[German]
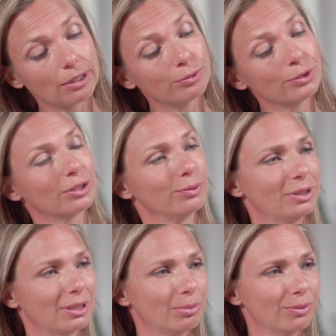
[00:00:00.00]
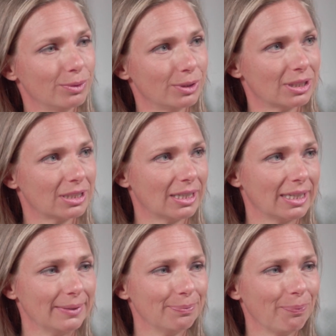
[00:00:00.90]
auf unser
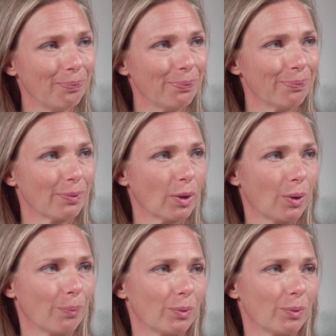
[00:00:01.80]
Unterbewusstsein. Mhm.